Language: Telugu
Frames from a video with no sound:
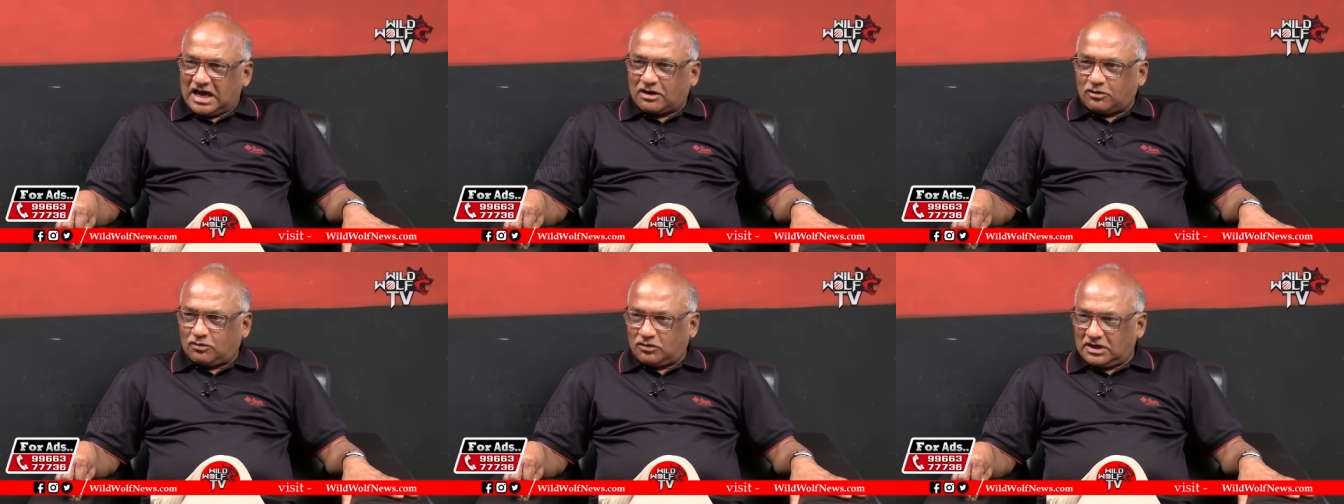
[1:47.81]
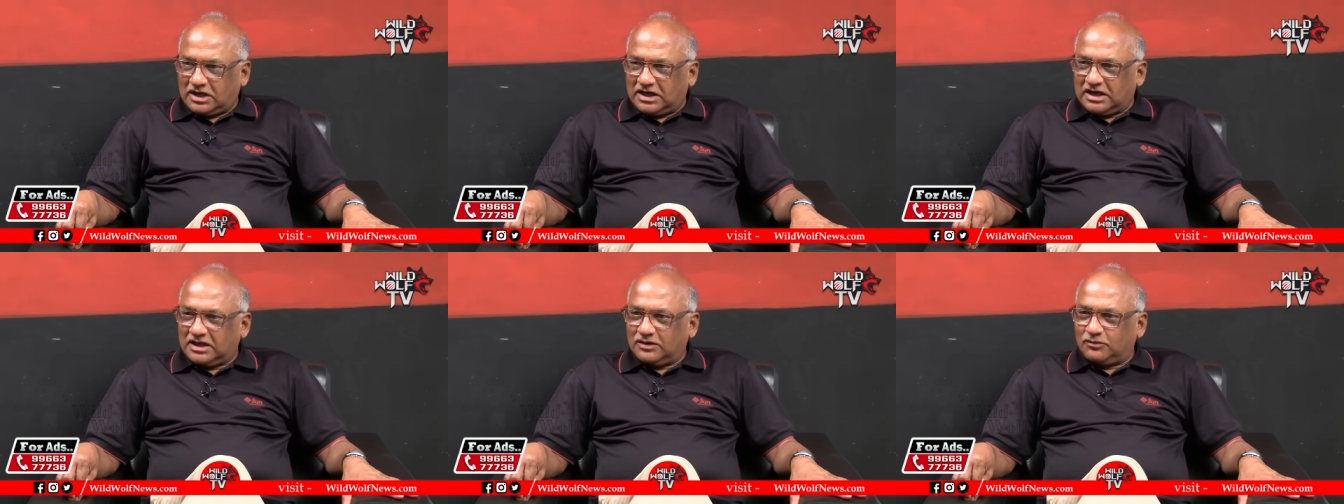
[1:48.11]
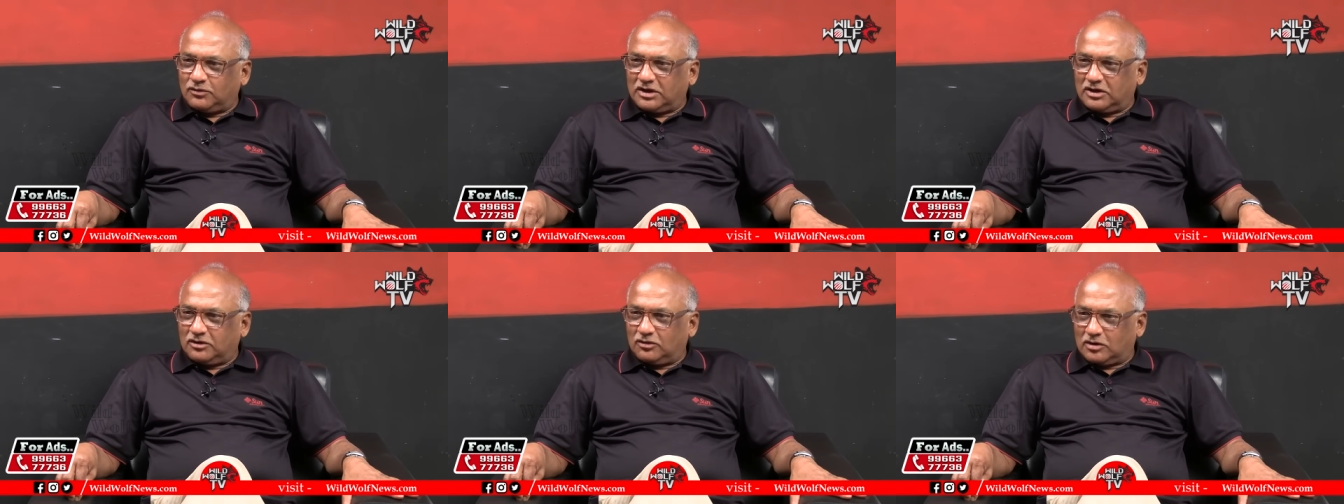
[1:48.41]

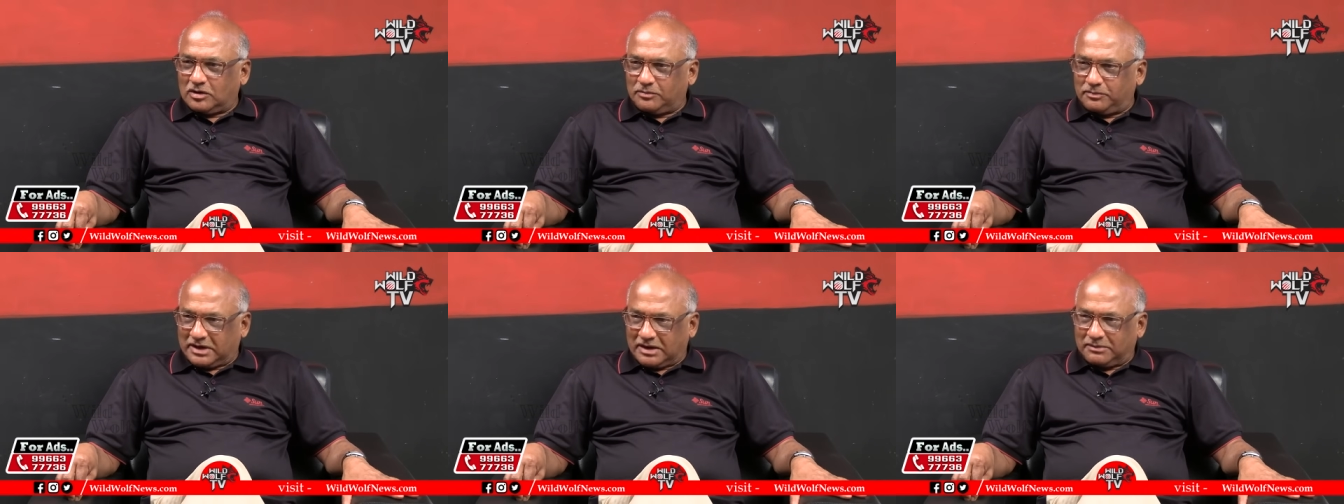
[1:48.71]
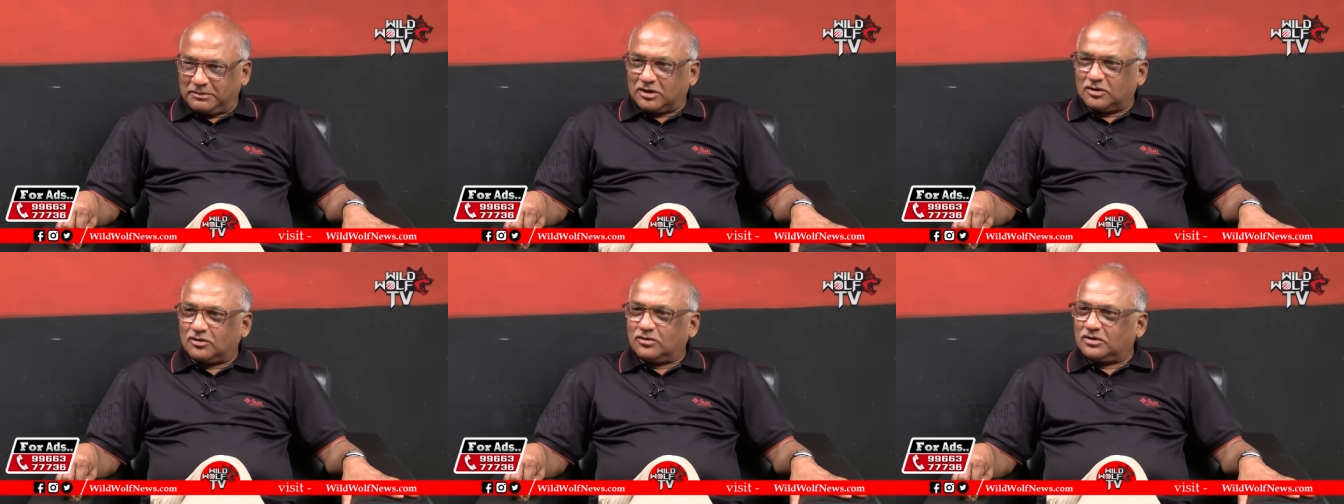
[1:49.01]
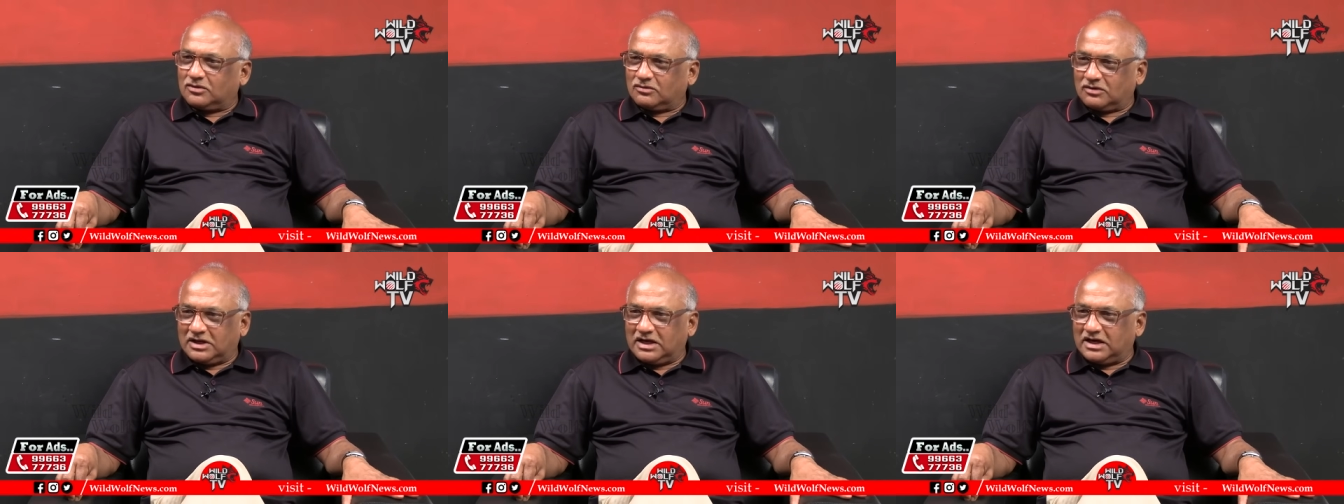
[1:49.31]
లాక్కున్నాడేమో అని ఒక భ్రమలో
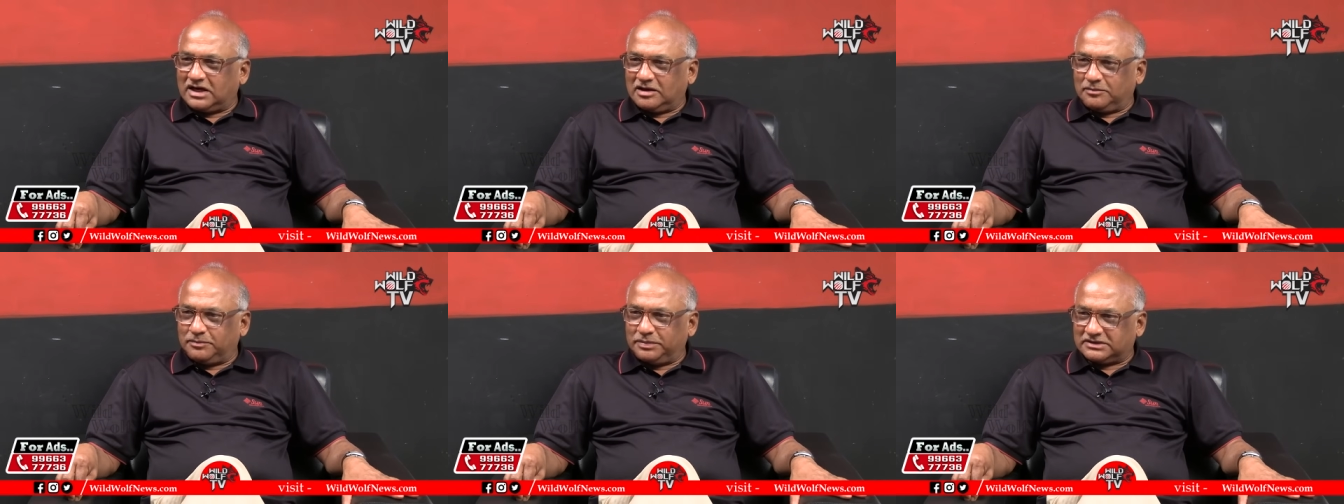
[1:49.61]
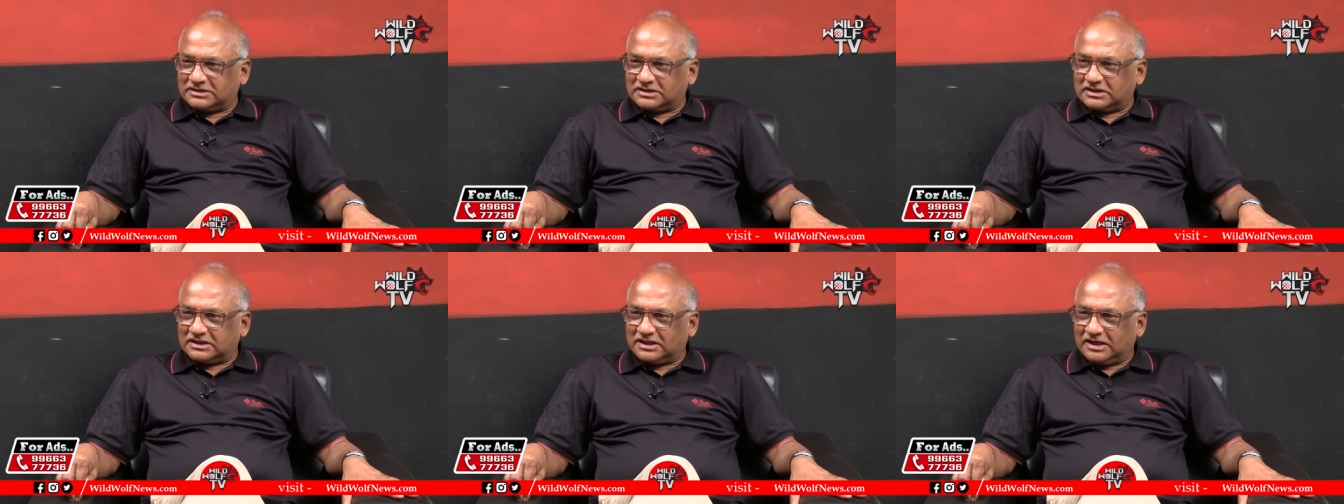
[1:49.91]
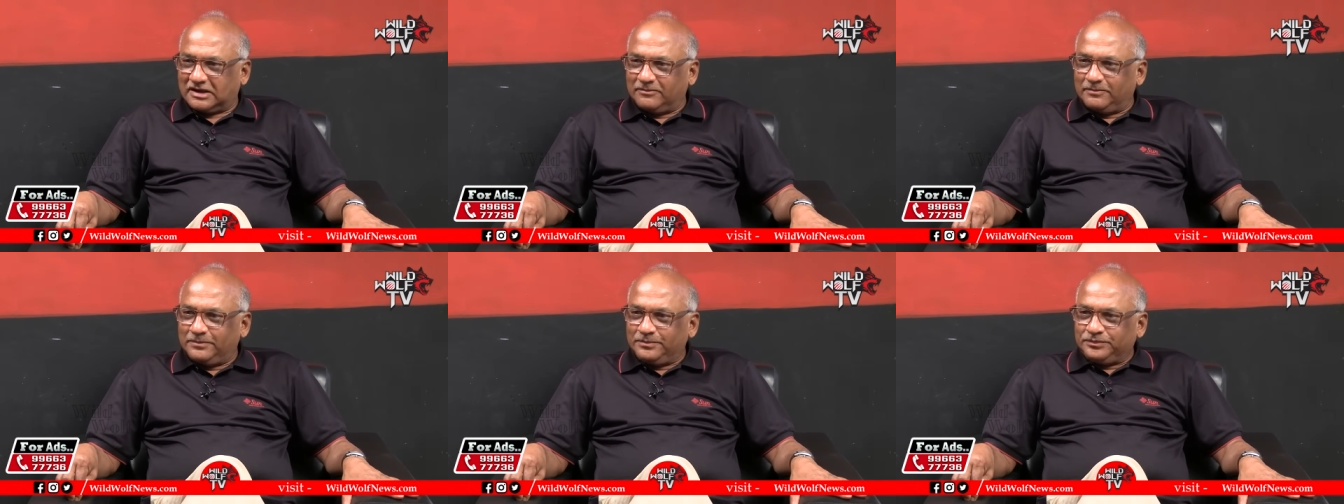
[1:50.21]
కూడా ఉన్నాడు అనిపిస్తుంది